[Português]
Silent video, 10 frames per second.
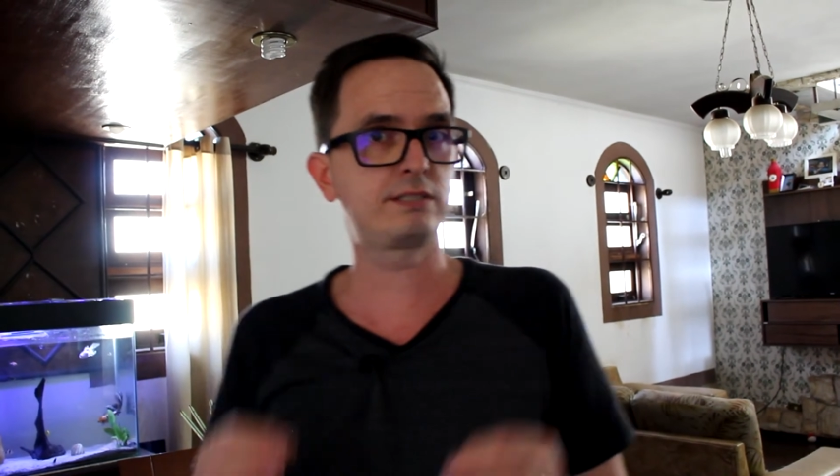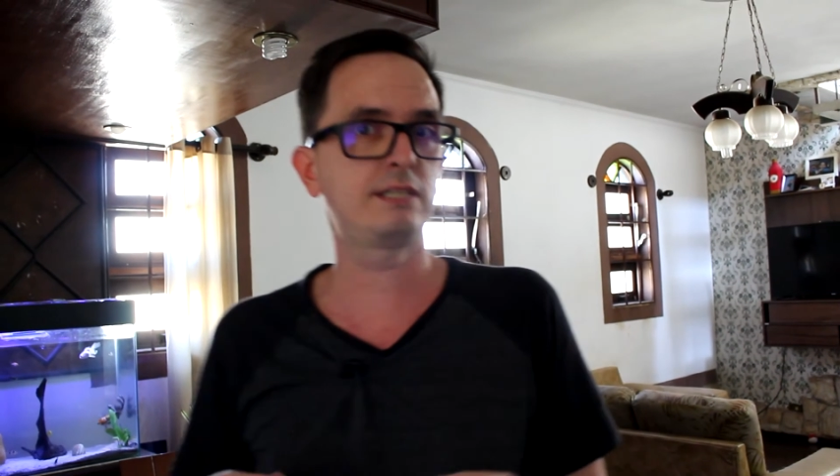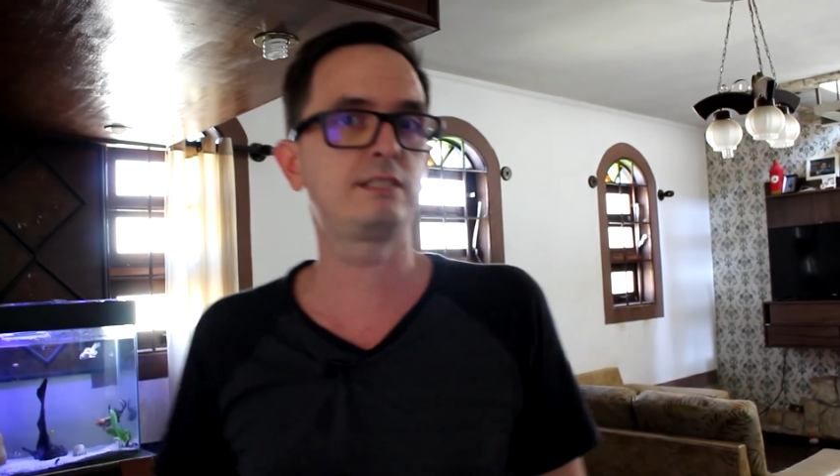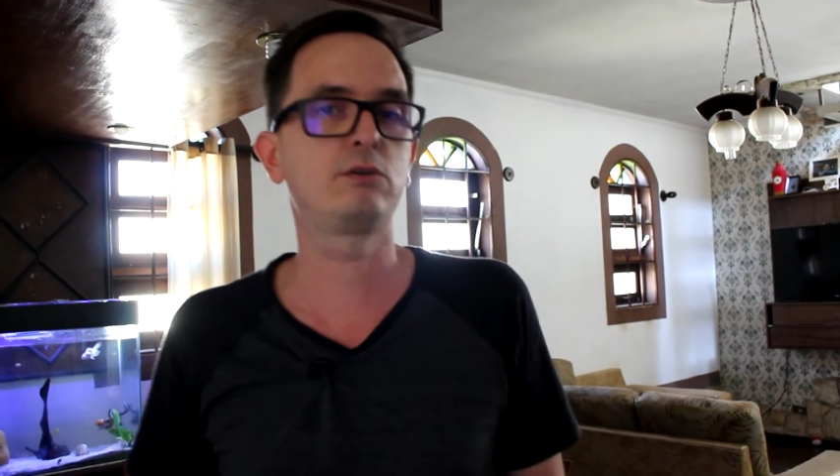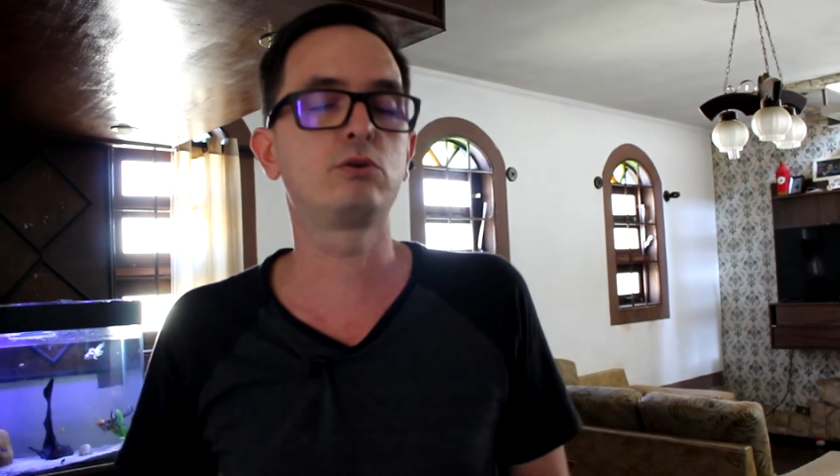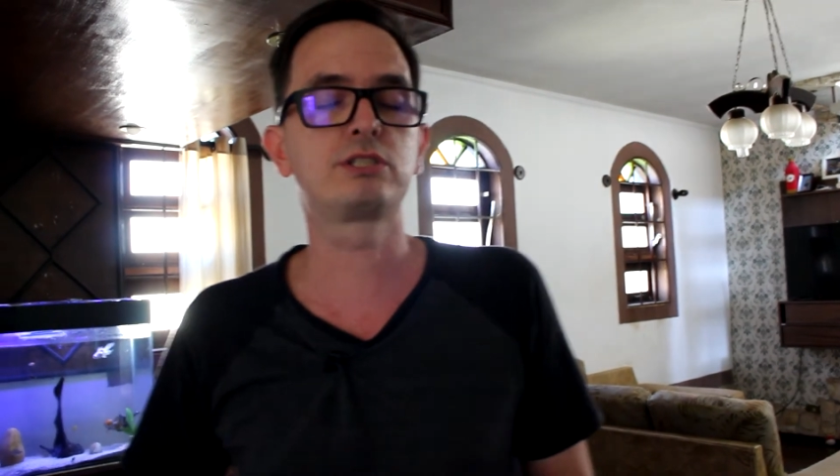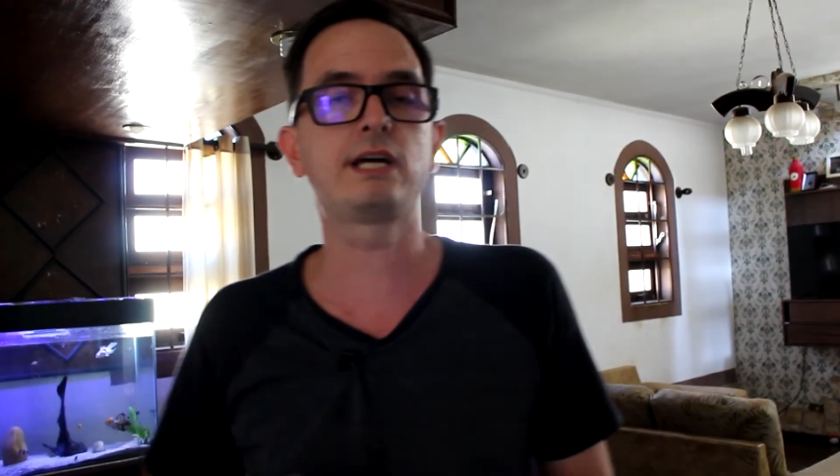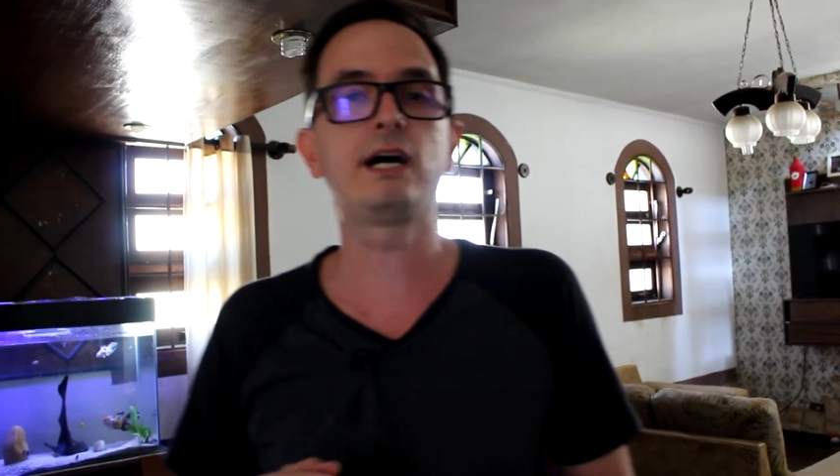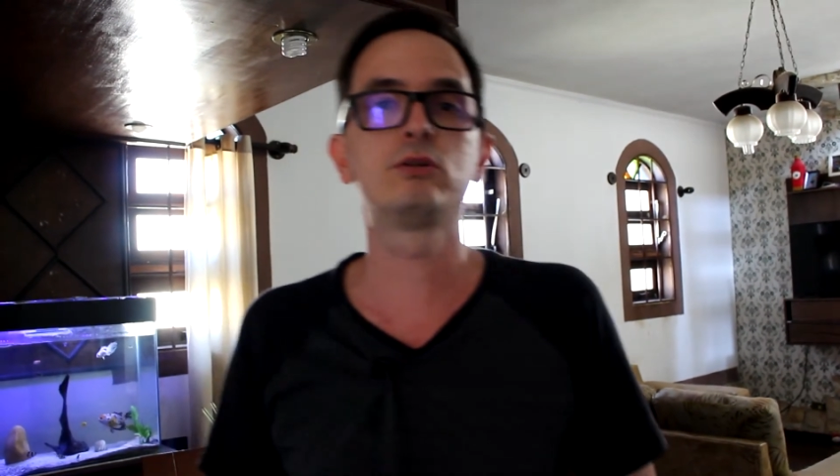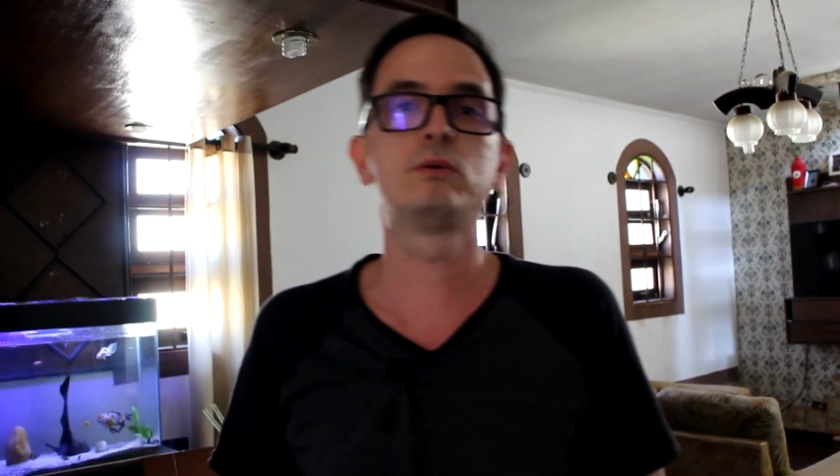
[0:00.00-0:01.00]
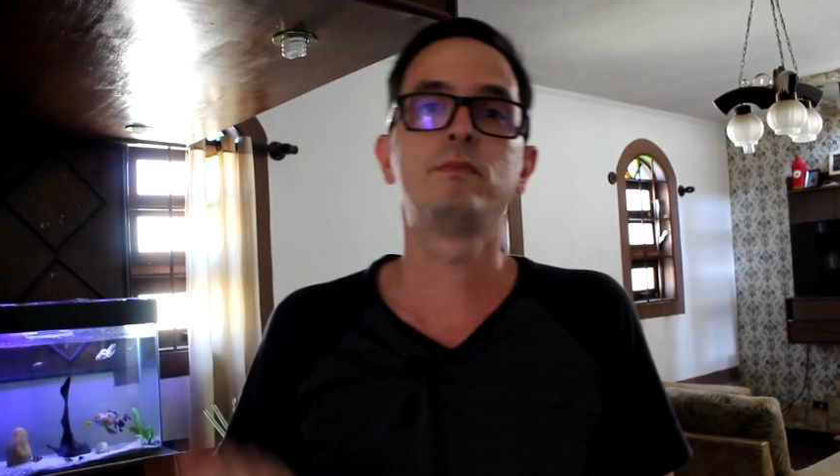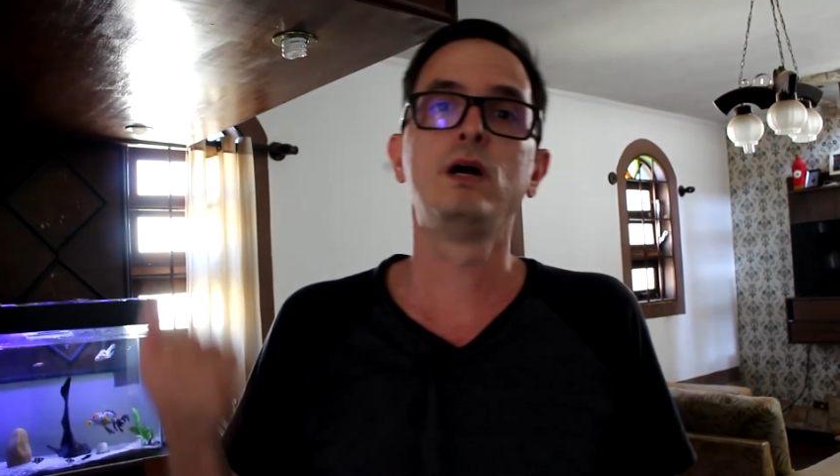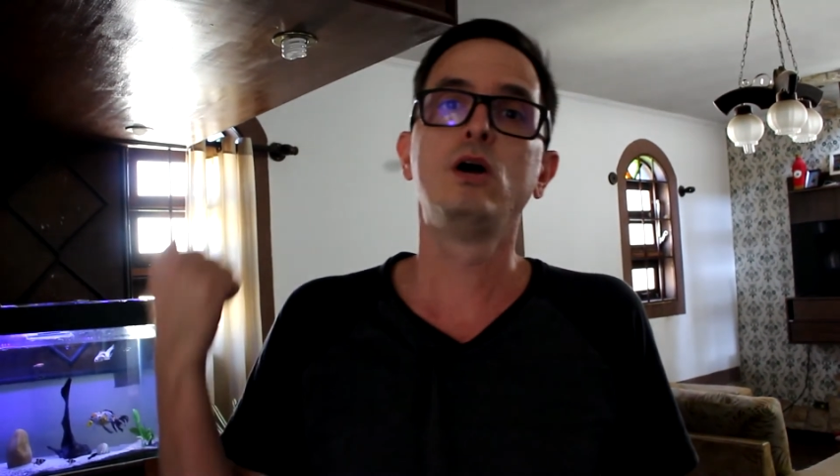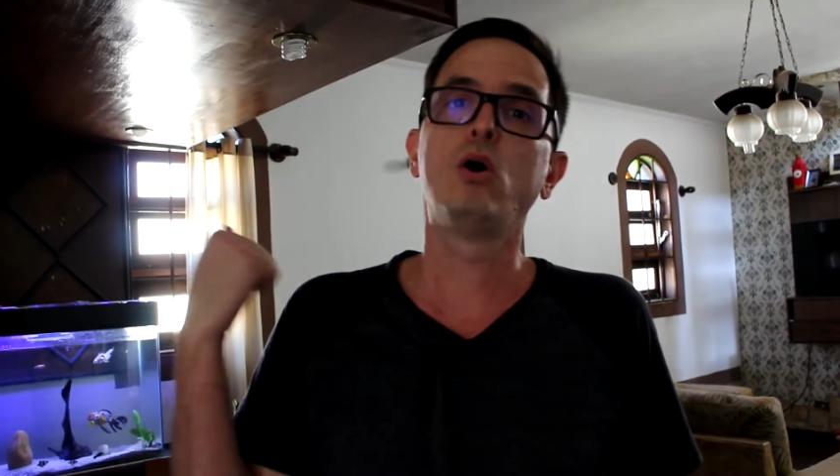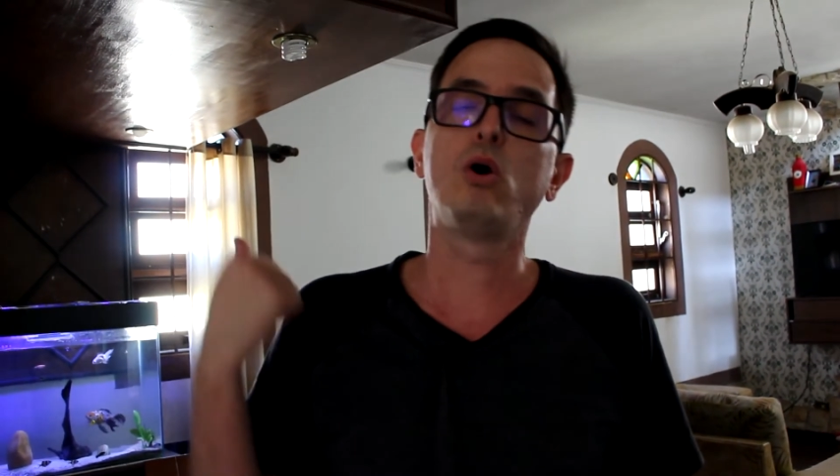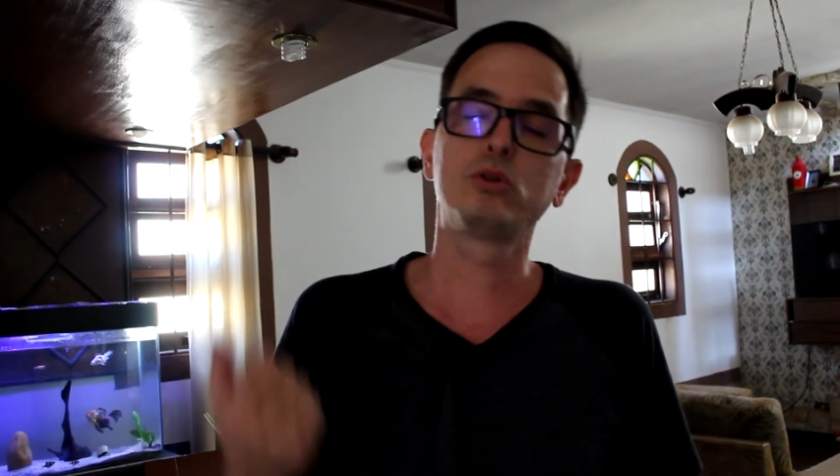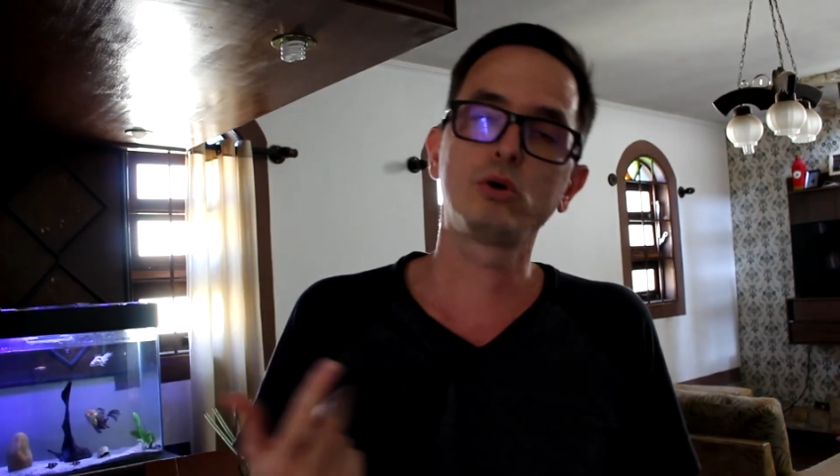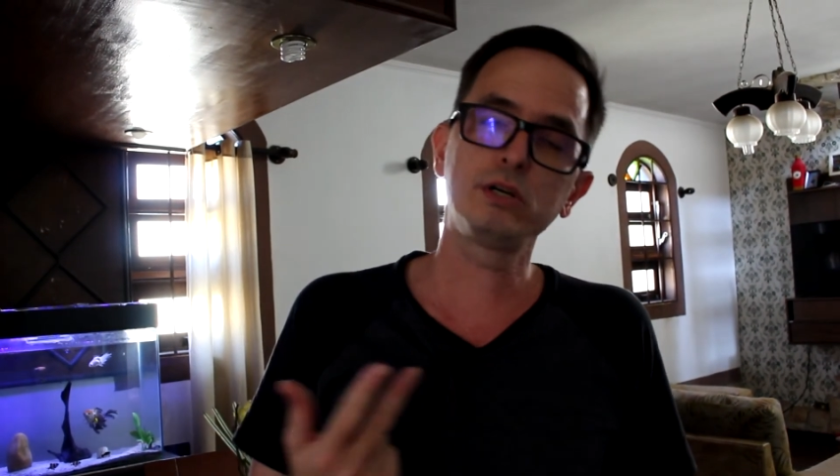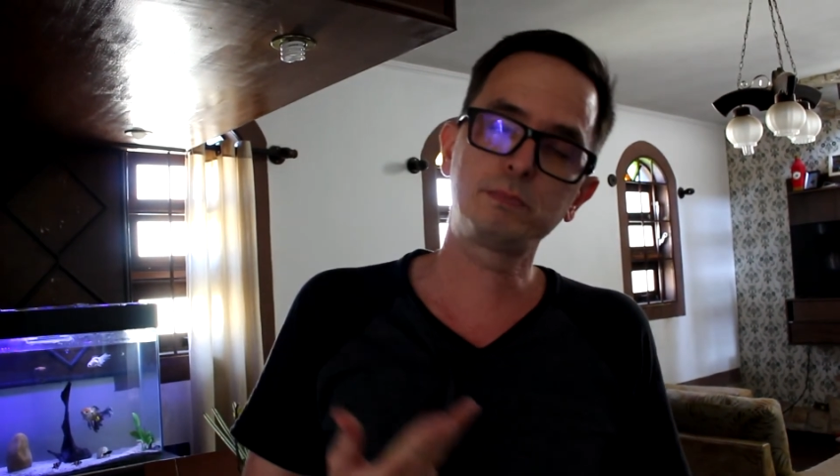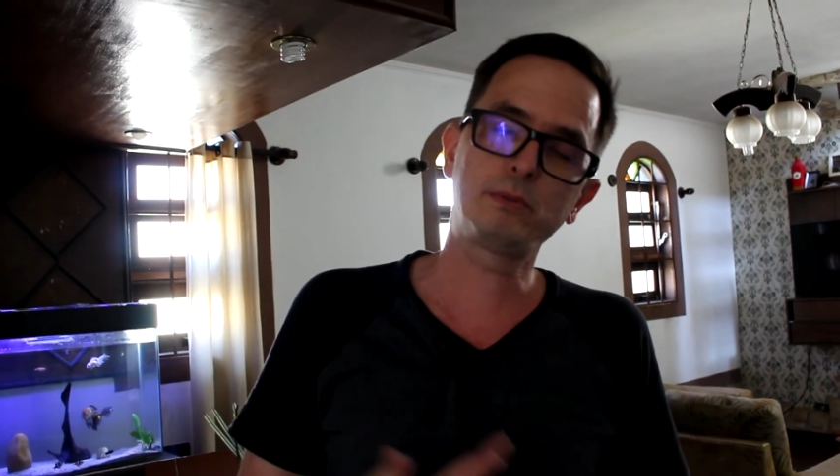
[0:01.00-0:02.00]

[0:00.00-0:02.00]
que vocês tenham gostado. Dois